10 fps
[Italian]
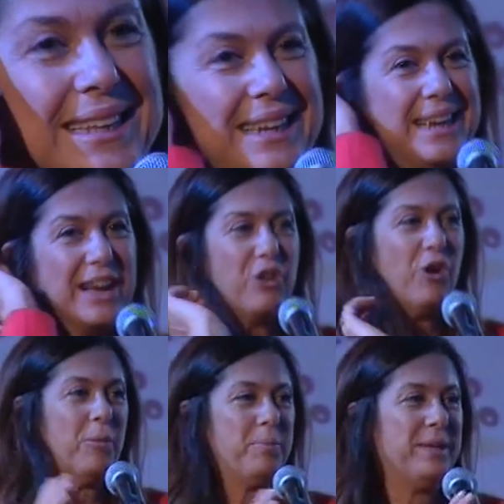di Lega
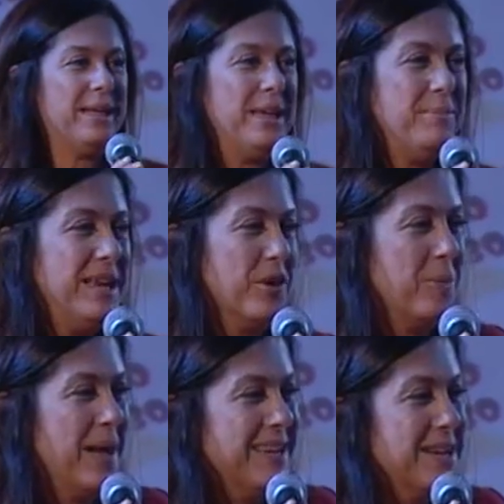Coop Emilia
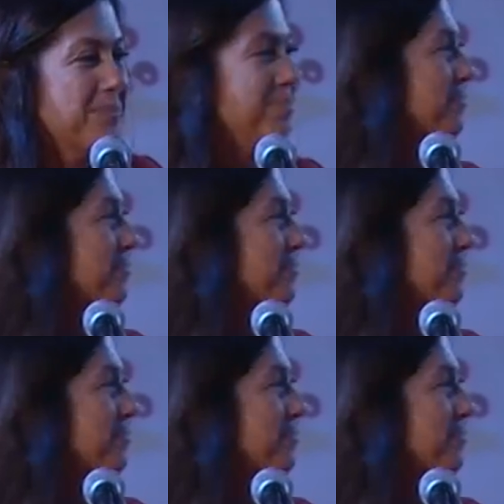Romagna.